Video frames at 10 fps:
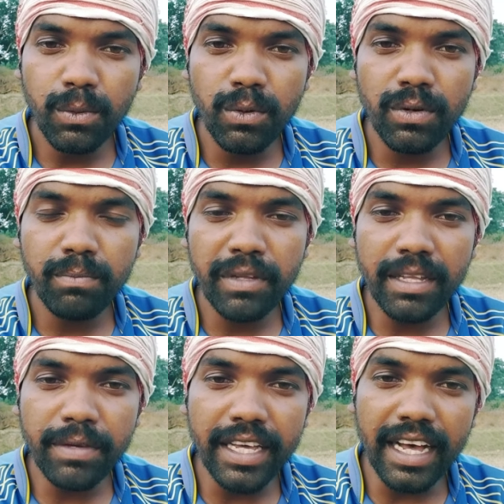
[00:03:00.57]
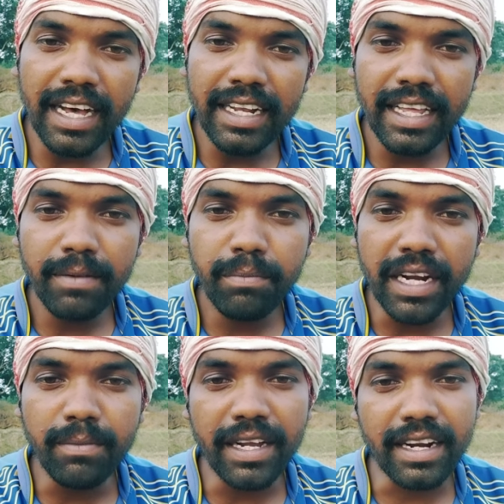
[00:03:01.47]
उन मतलब कि आर
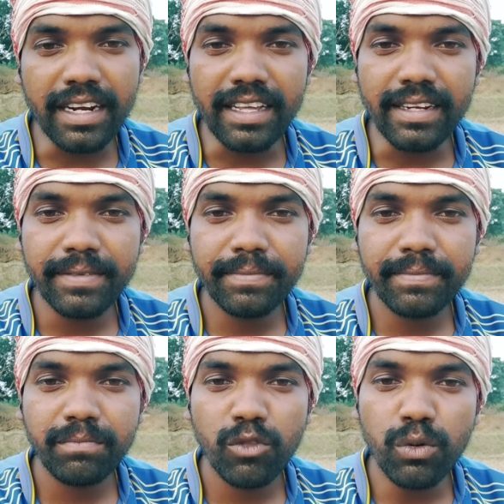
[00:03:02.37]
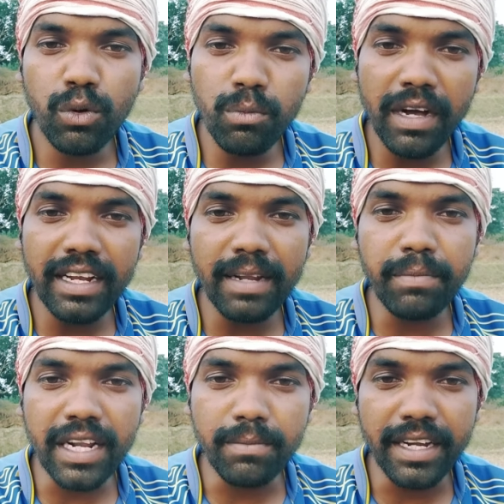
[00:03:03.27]
बराबर अनार हुरमा आर
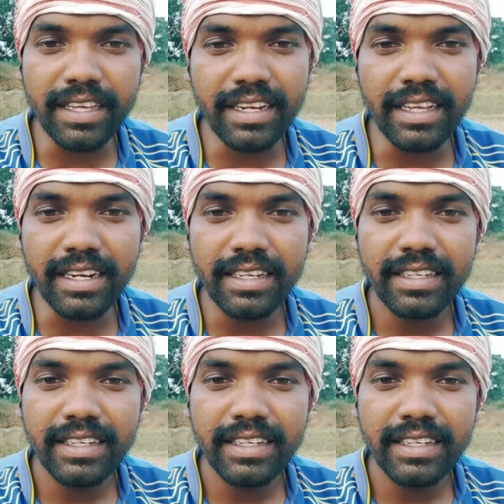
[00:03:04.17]
बराबर हिकनार